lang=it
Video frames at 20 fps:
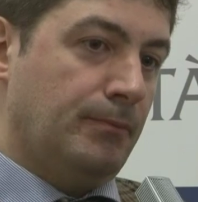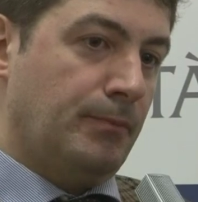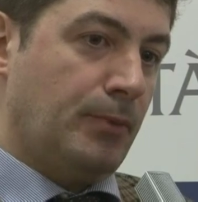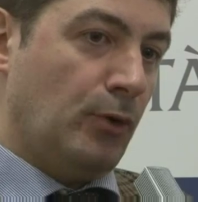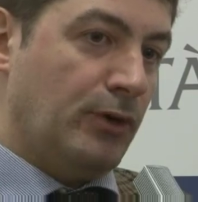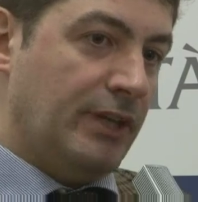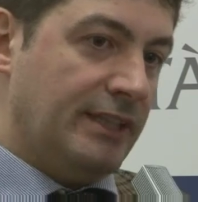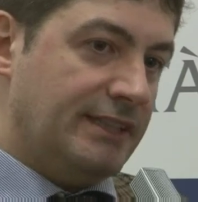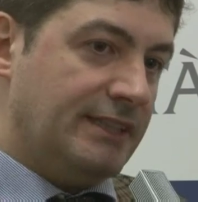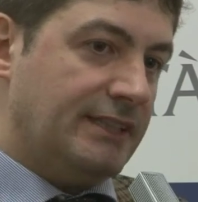
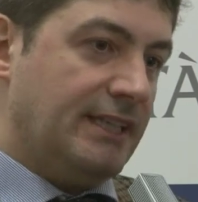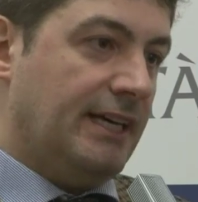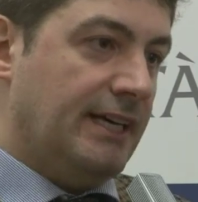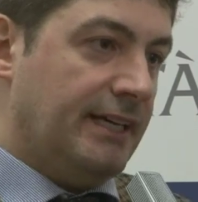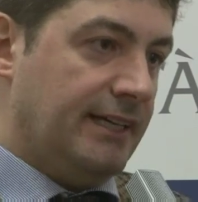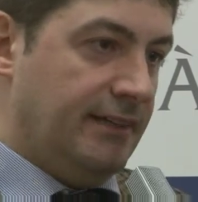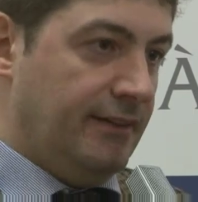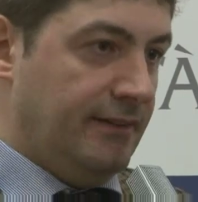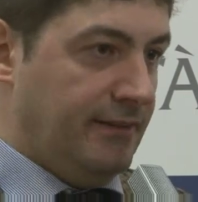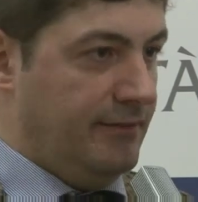
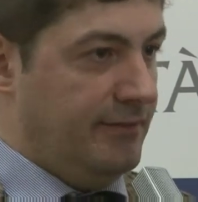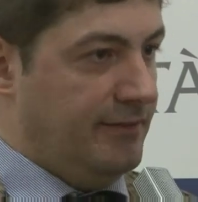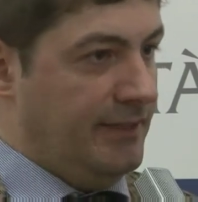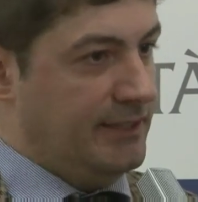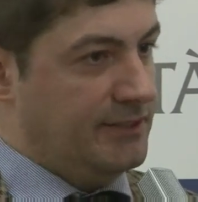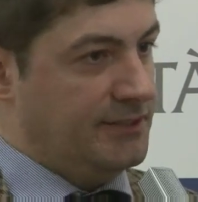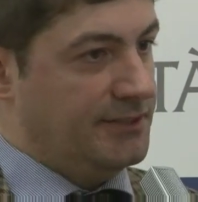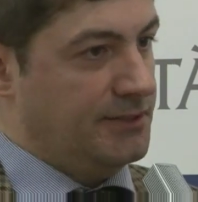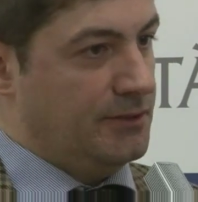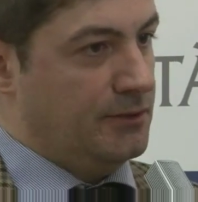proiettare
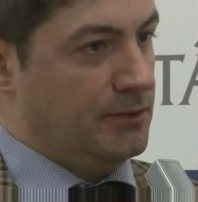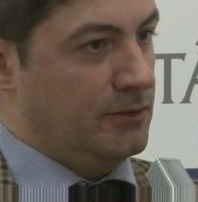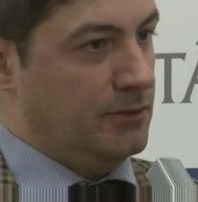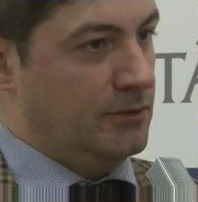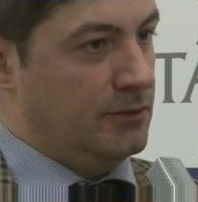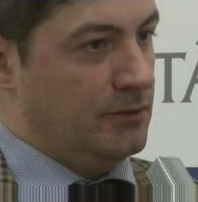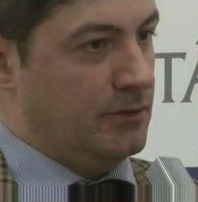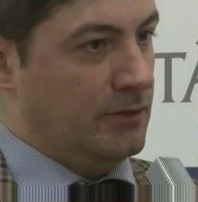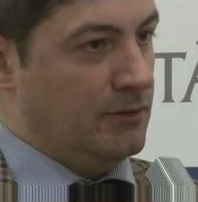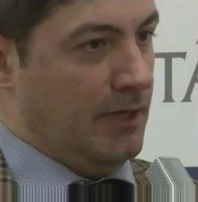
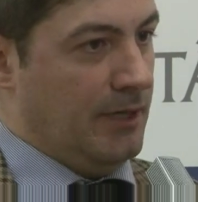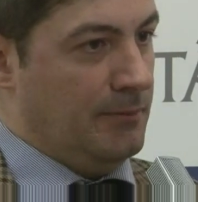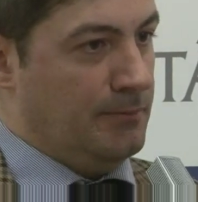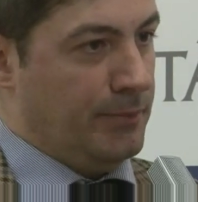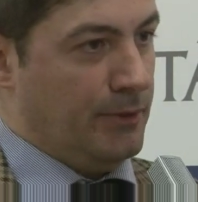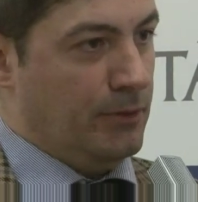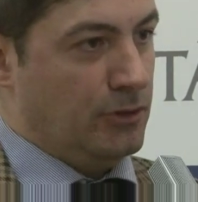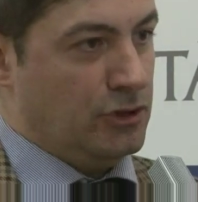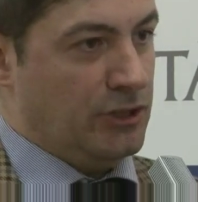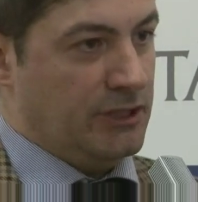verso
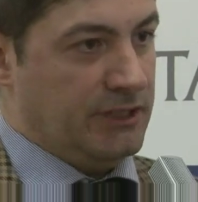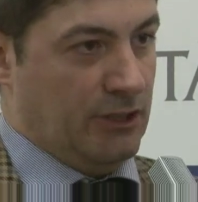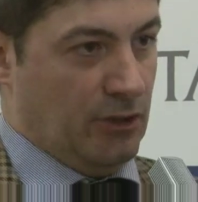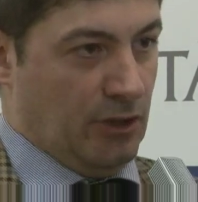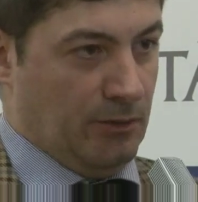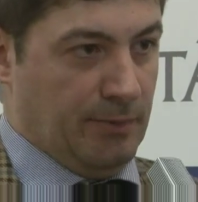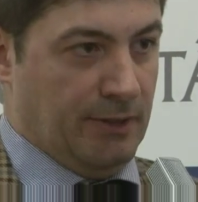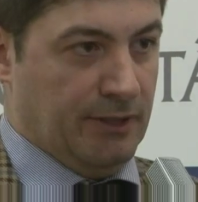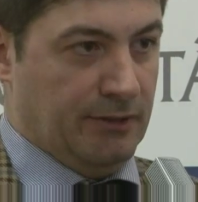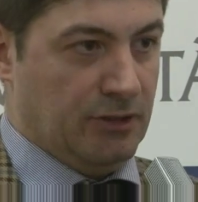approcci
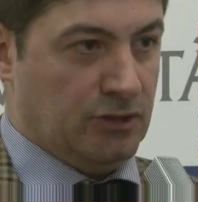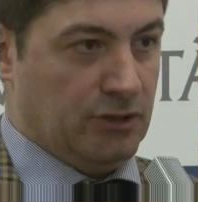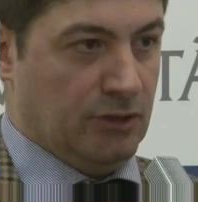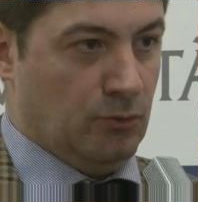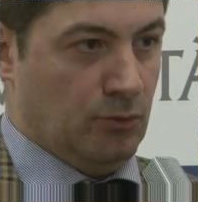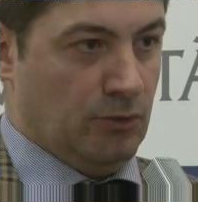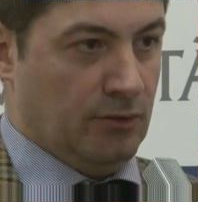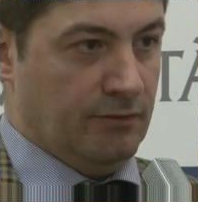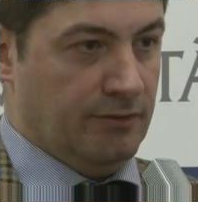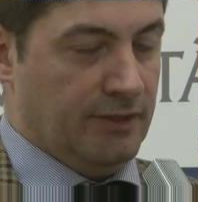terapeutici
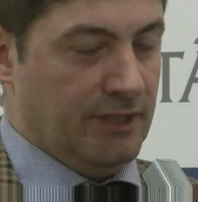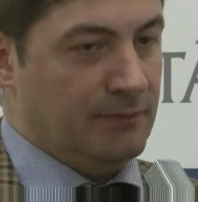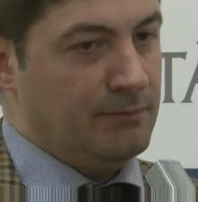nuovi.